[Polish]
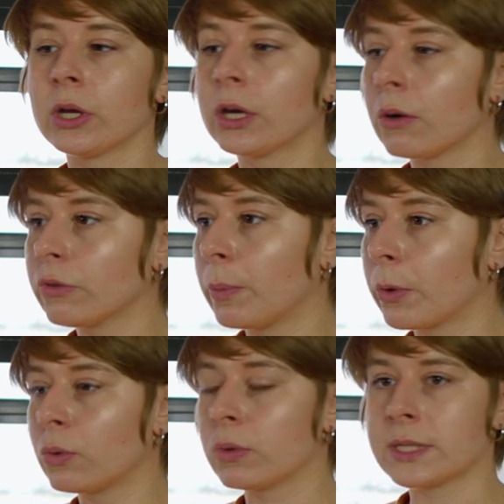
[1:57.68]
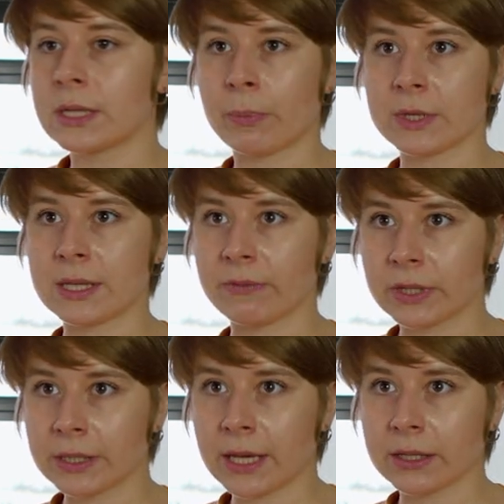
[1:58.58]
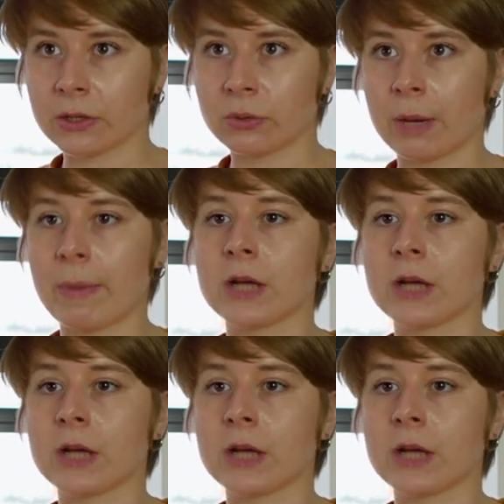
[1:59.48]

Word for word: no i kierownik produkcji na podstawie tych danych, które